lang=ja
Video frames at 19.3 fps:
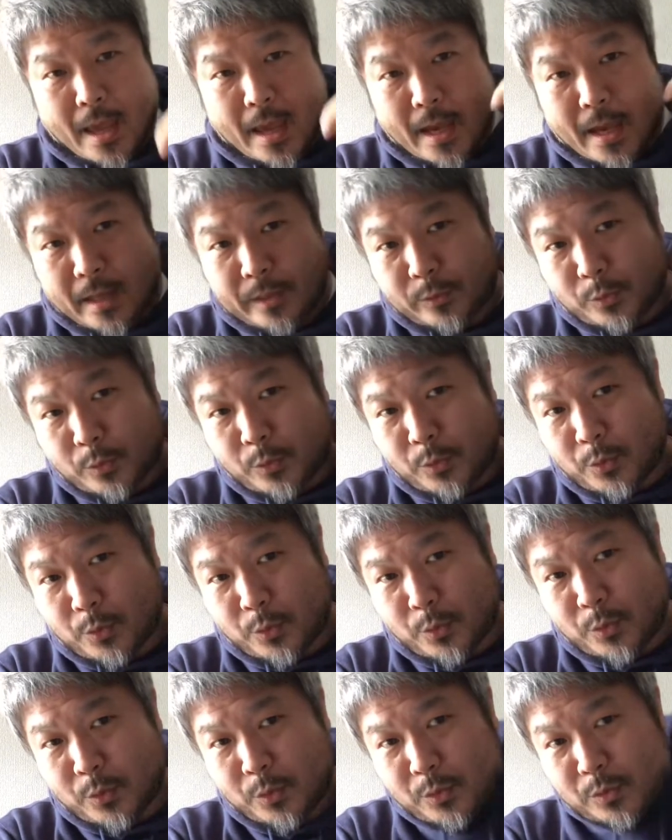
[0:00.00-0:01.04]
えっ
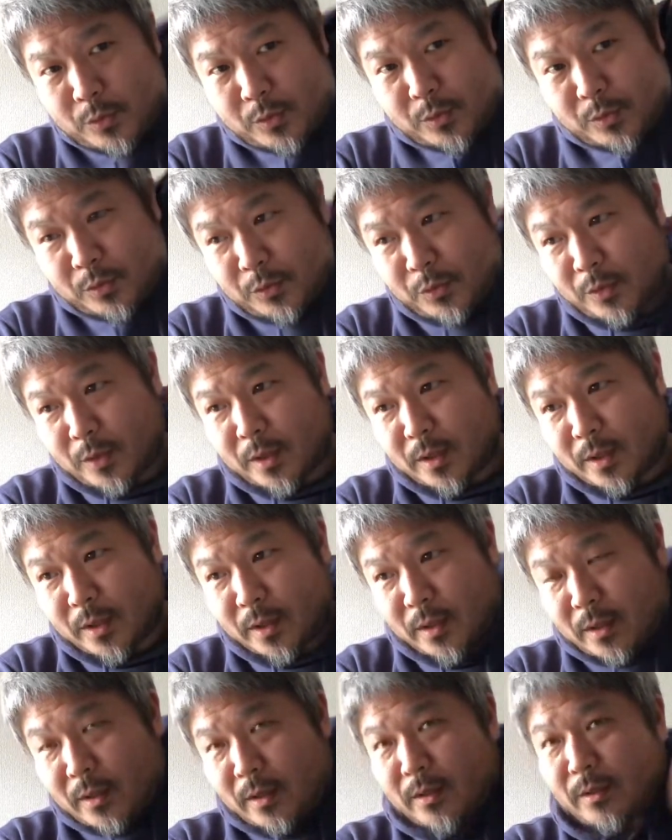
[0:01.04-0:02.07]
とというわけ
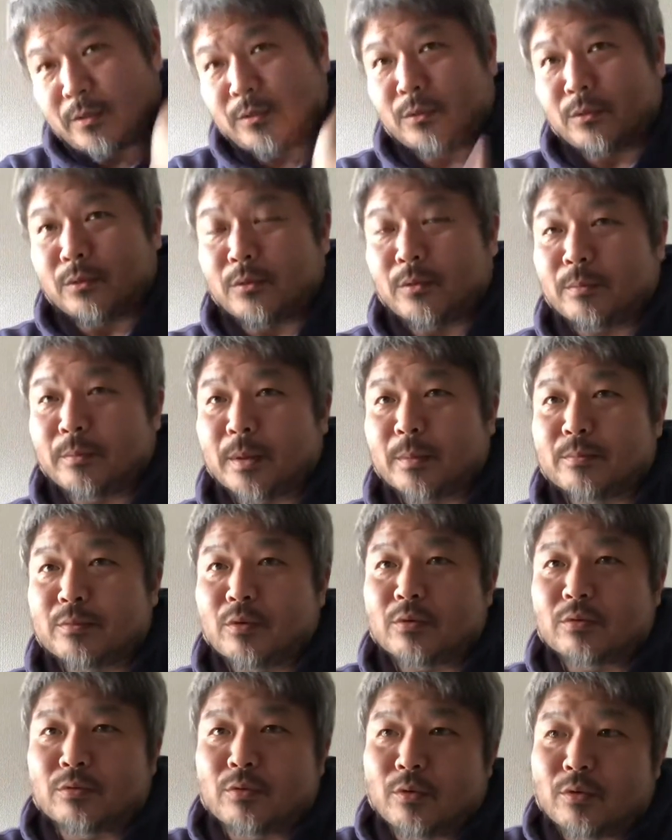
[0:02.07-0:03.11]
で、えっとまあ、
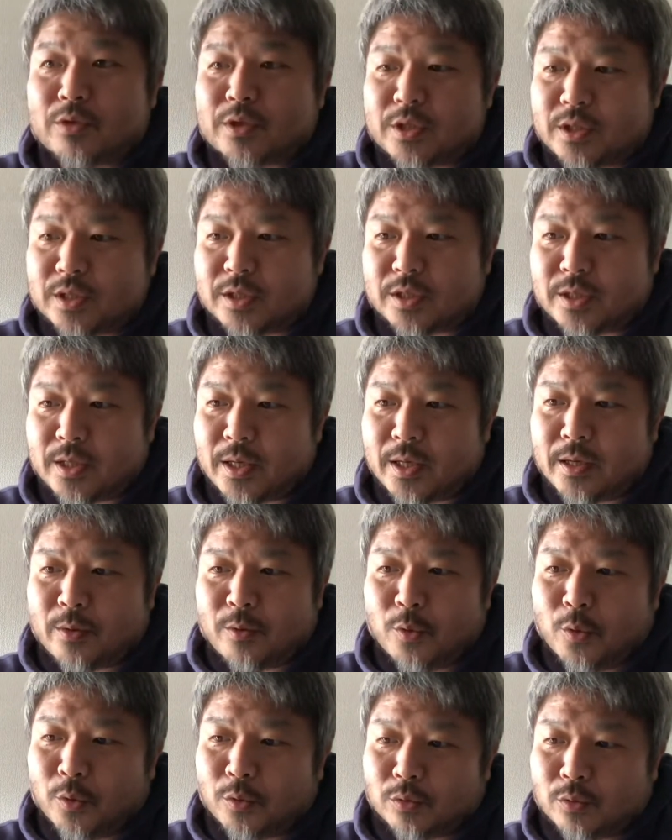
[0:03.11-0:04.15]
ブログ更新して
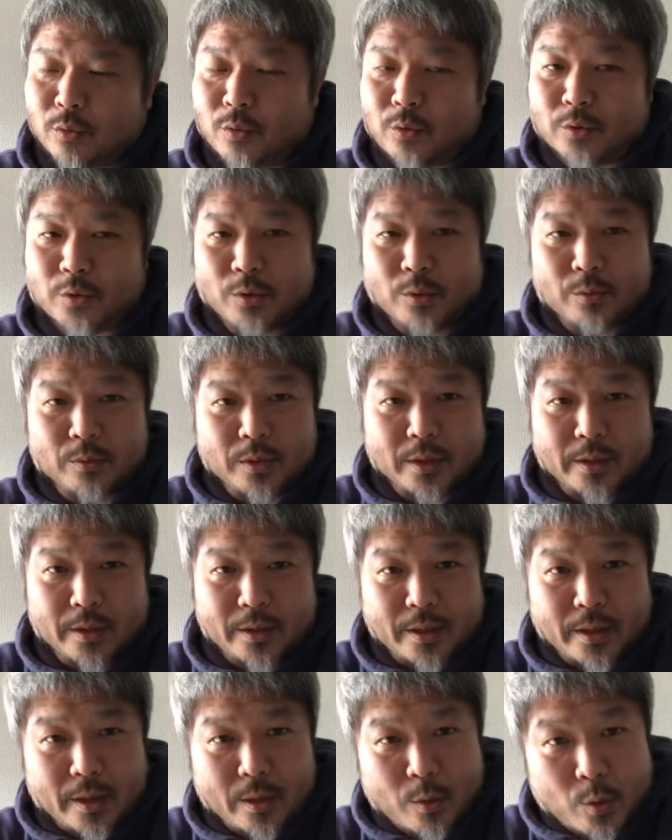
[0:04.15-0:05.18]
本を読
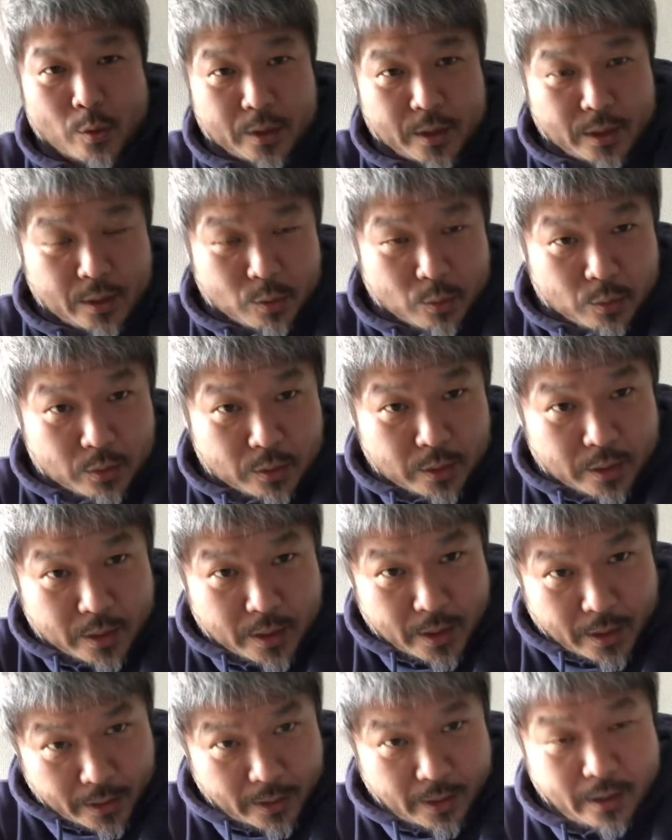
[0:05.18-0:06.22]
んでコーヒー飲ん
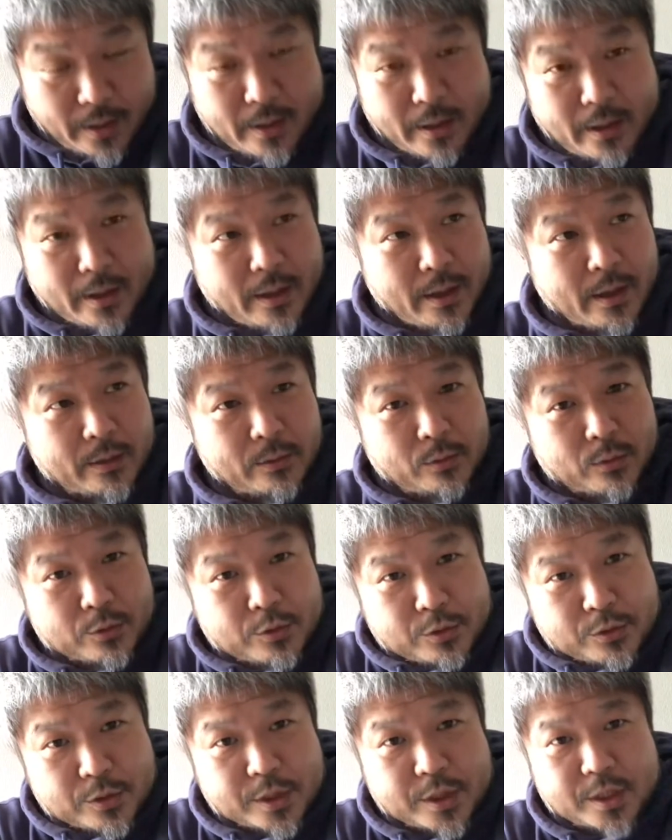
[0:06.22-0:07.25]
で、えっと、
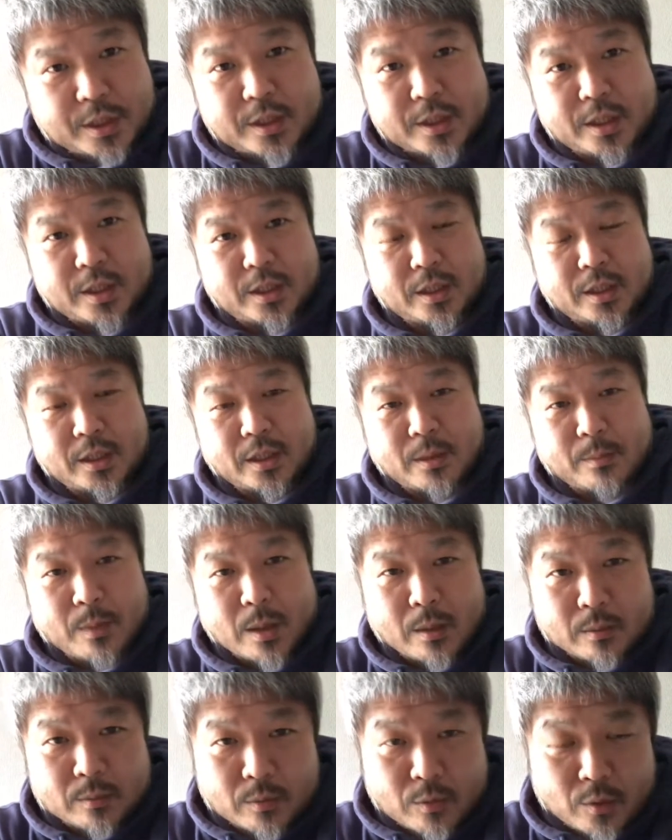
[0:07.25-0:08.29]
11時で、
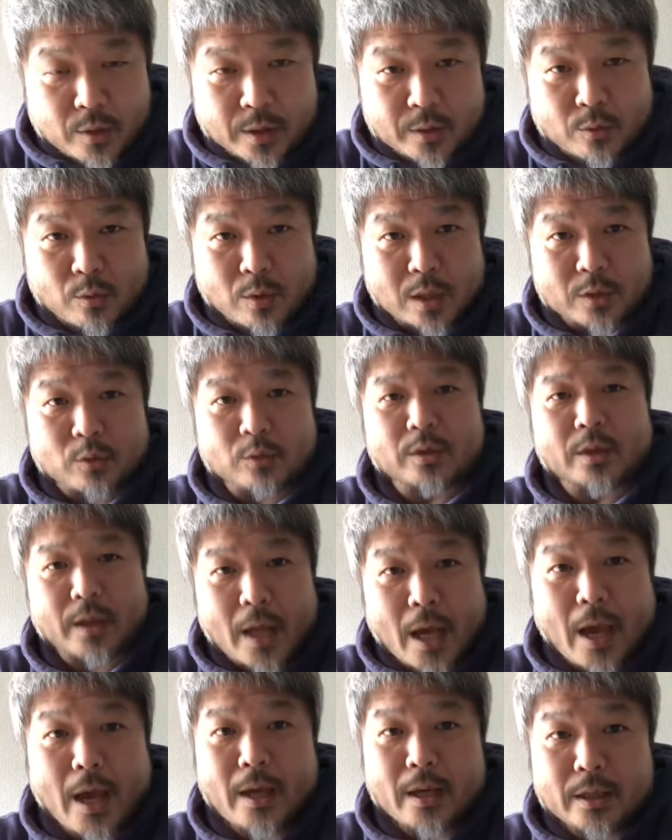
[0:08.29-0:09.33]
まあ、これ動画撮って
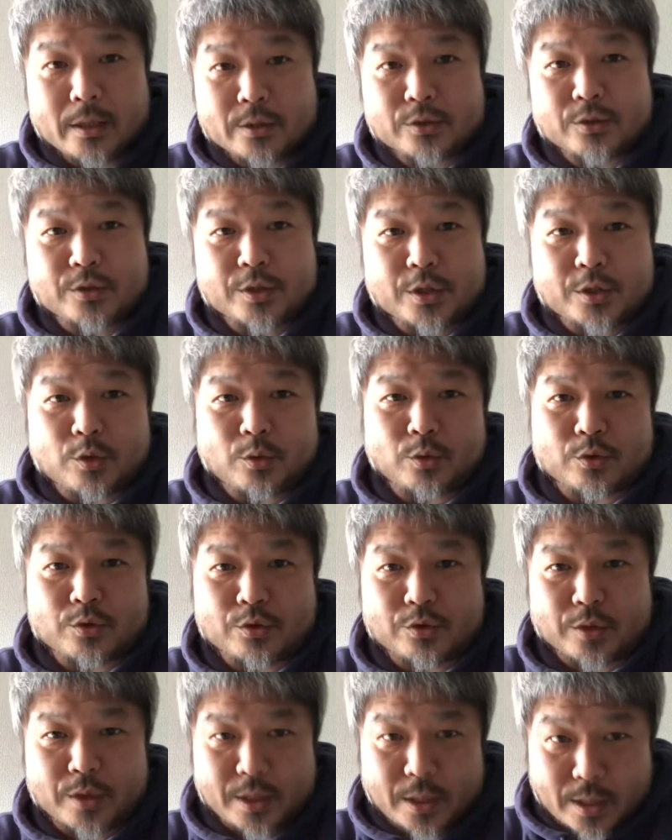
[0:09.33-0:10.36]
ね11時ちょっと
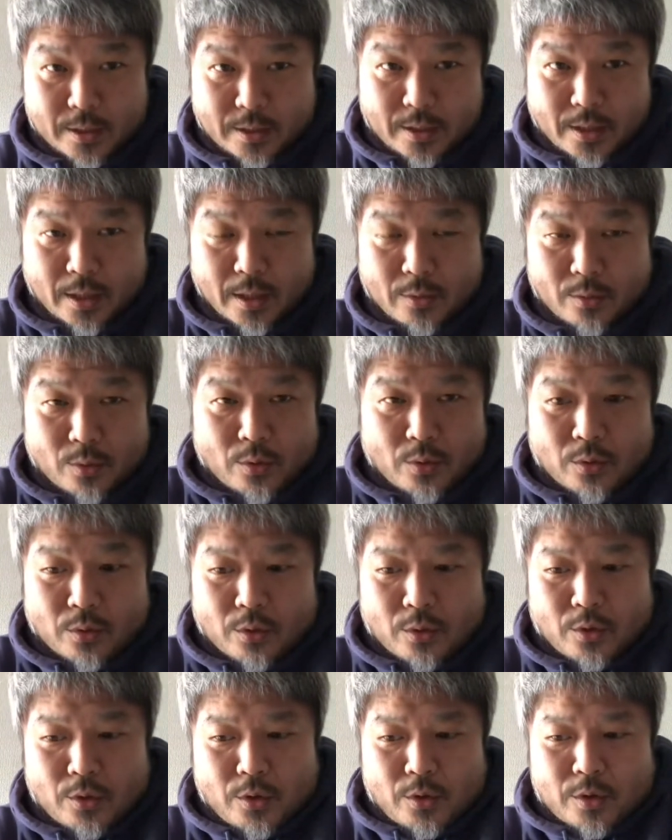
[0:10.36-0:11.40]
過ぎですけれど、
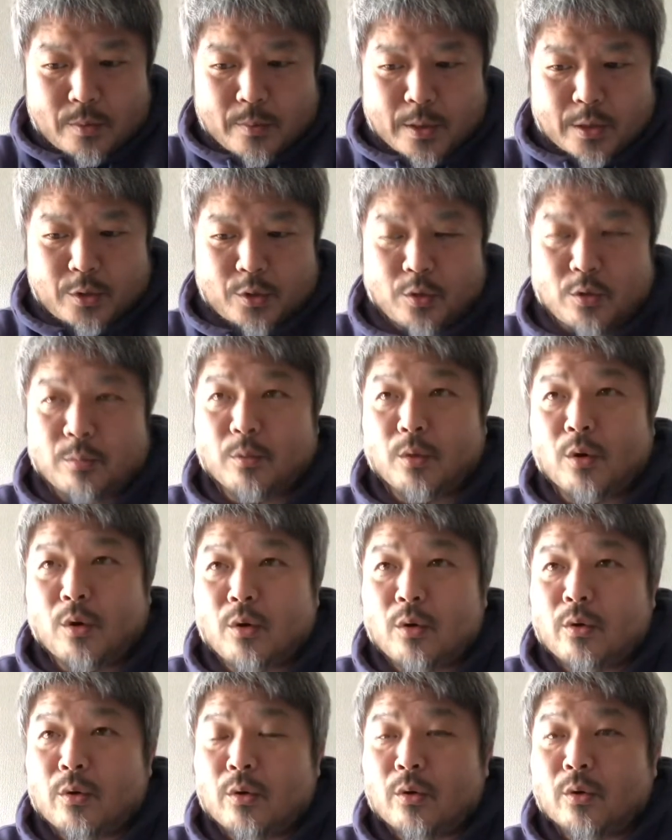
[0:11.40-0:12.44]
まあ、今日
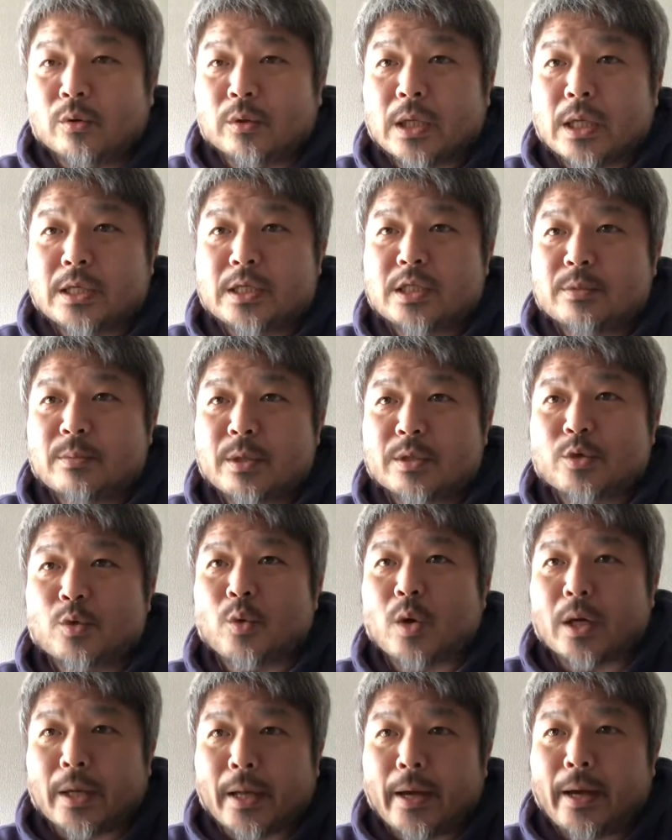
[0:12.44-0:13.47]
も何しましょう
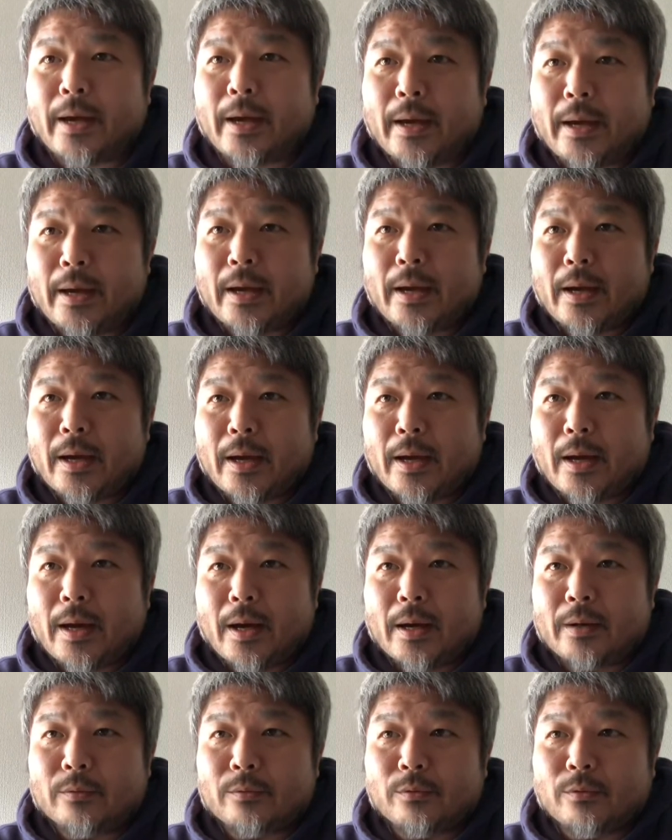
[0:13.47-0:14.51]
かね
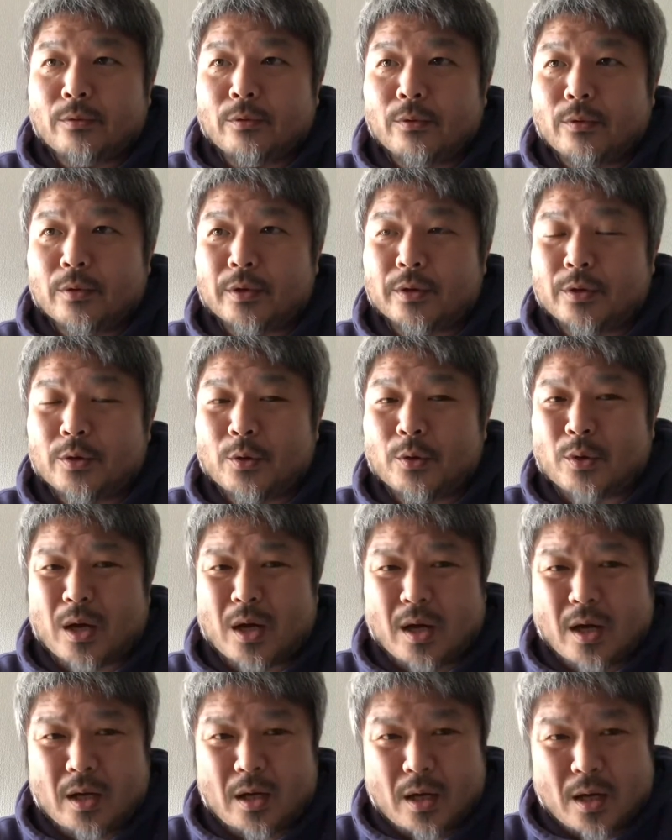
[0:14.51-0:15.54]
あのいろいろ考
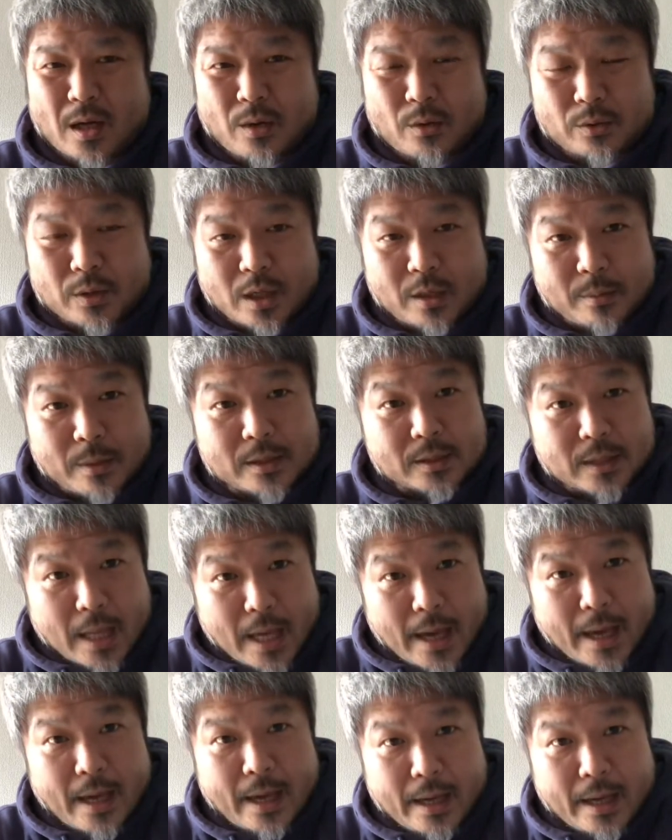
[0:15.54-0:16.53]
えなあかんことありますね